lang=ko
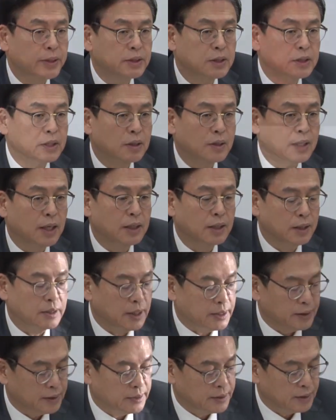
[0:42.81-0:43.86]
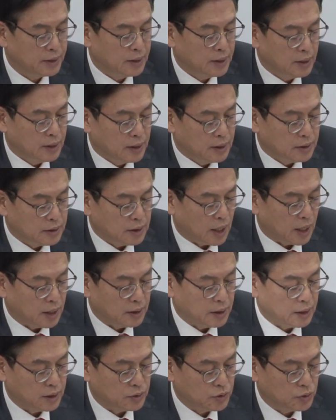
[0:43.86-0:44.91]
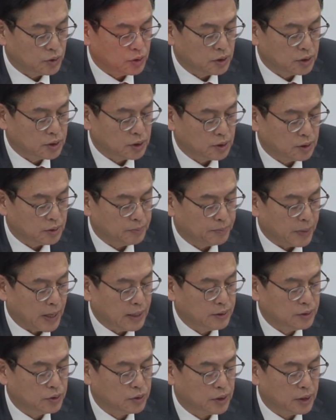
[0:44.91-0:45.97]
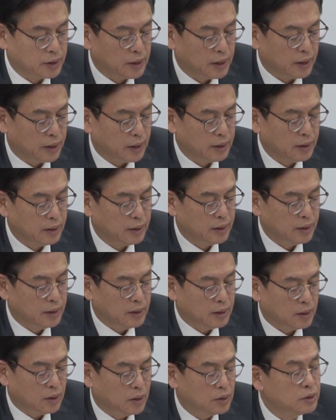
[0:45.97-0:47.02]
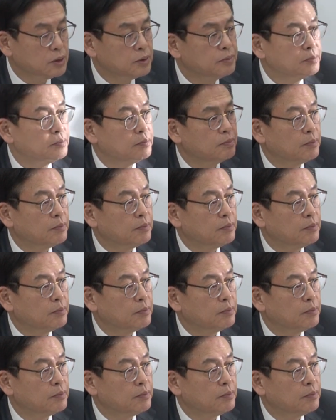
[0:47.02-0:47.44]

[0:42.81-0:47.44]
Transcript: 배치와 관련한 사대주의적 방중에 대해 거듭